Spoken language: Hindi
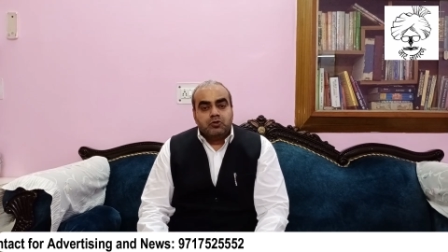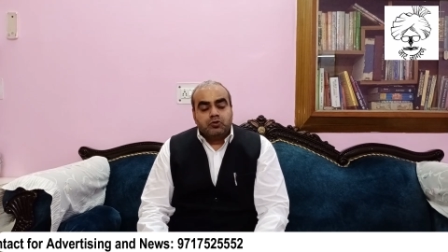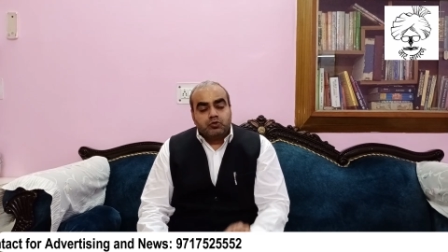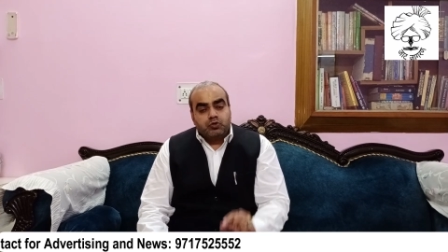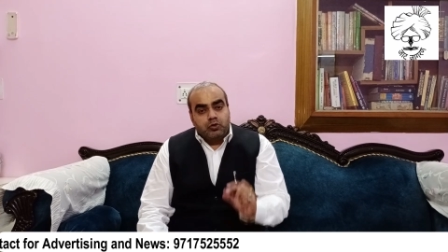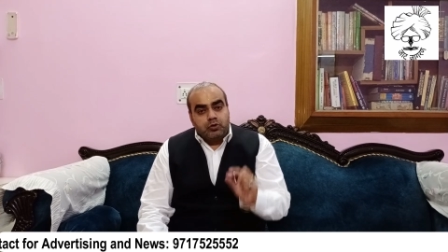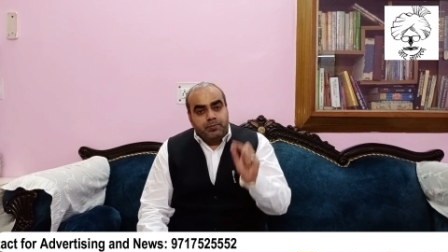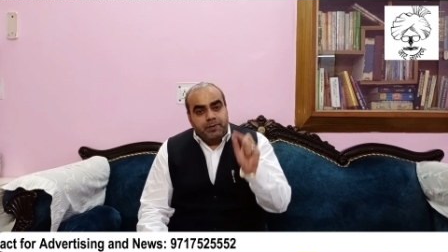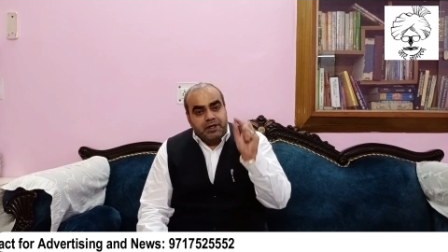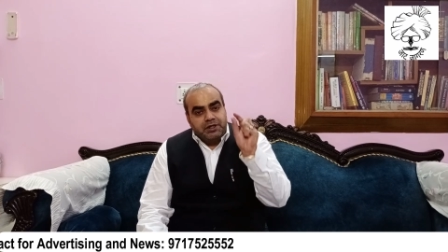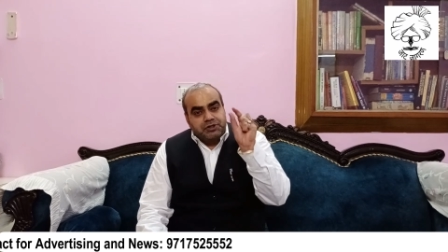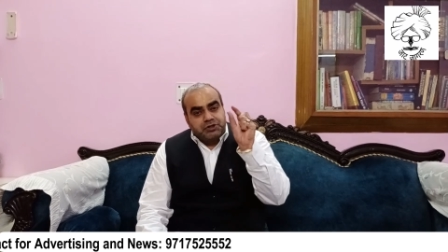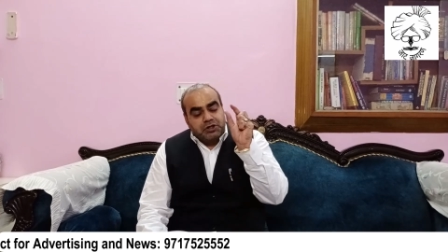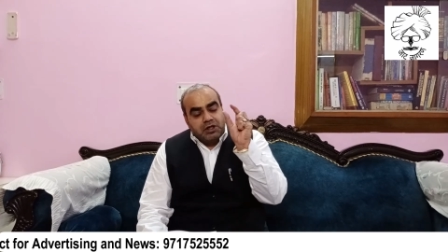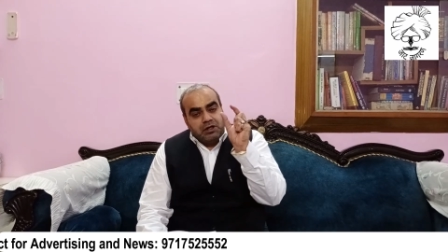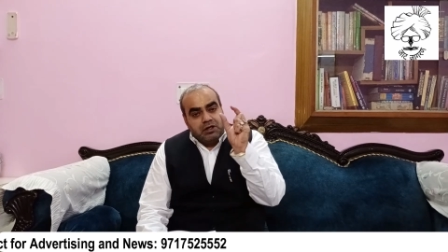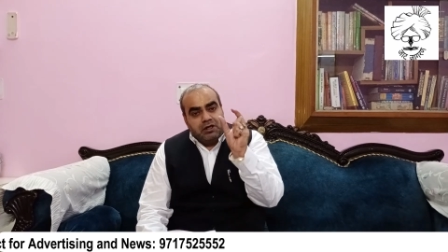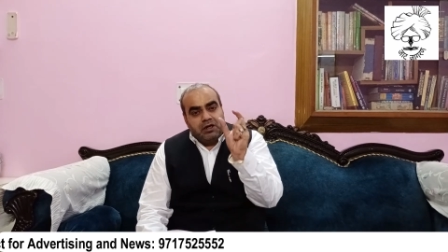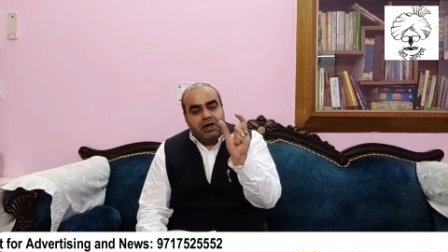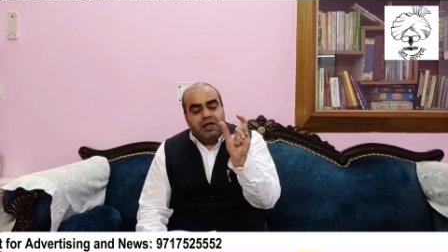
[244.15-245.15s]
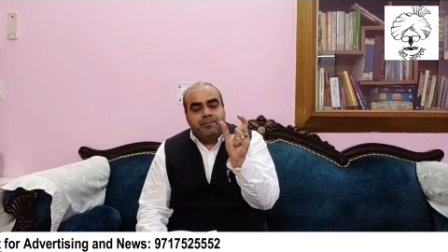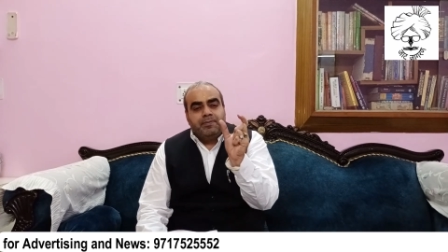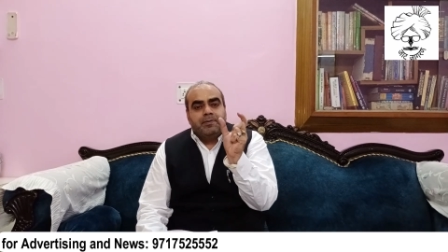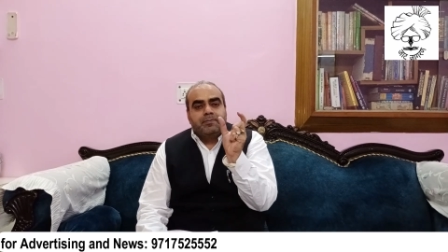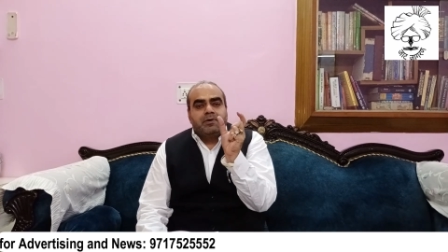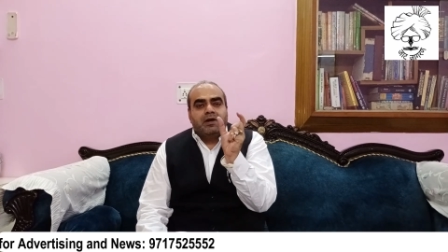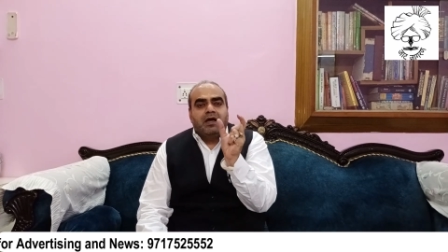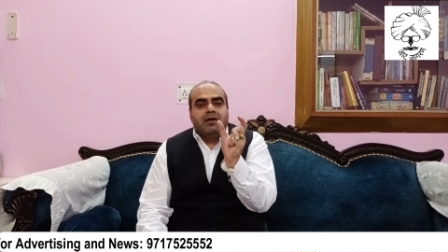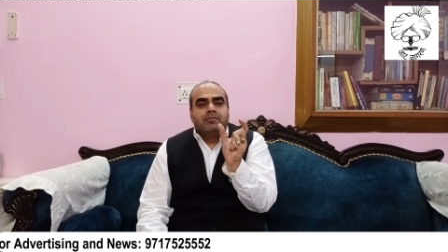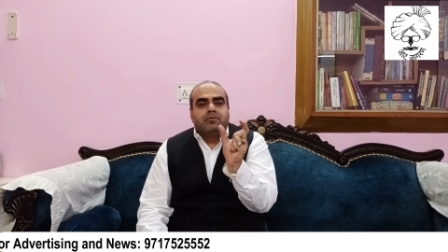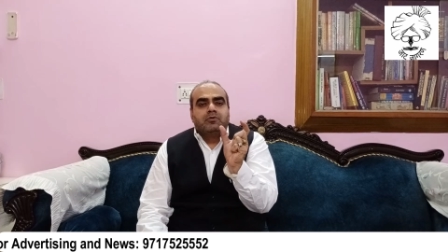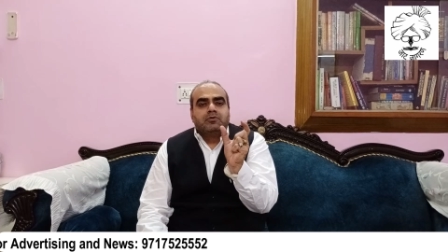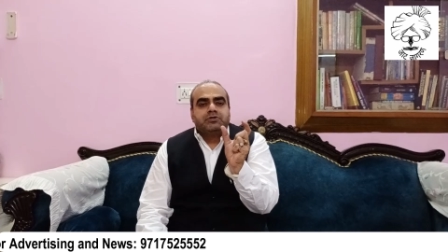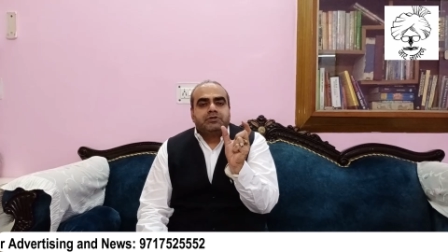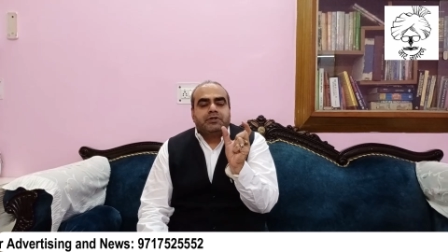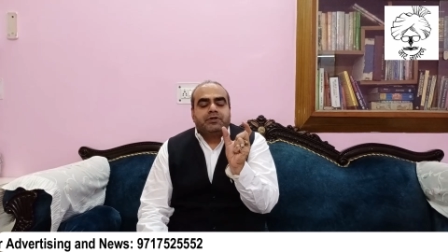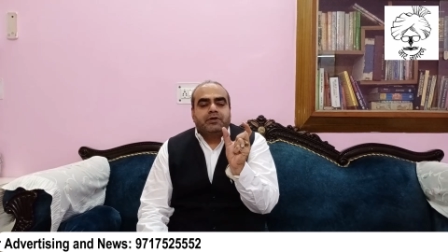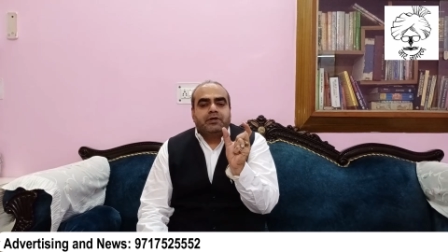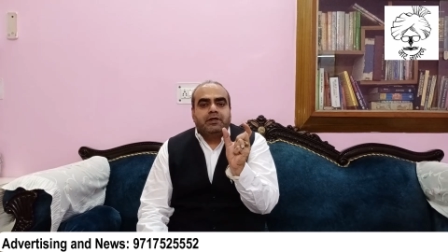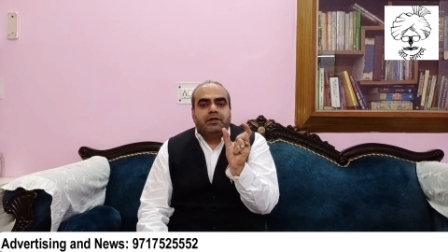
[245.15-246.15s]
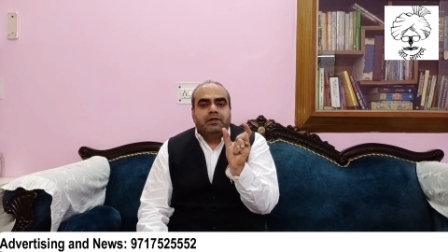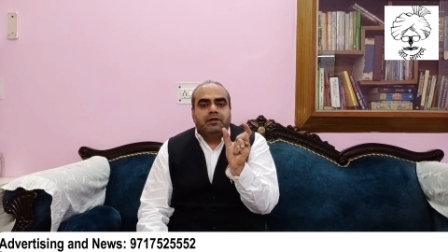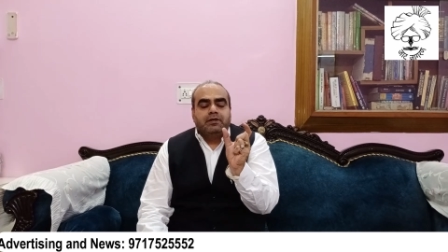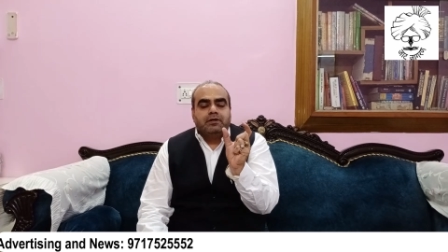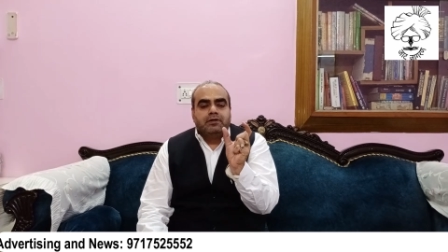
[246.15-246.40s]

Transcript: तो इनमें एक श्रृंखला में हम नाम और जोड़ेंगे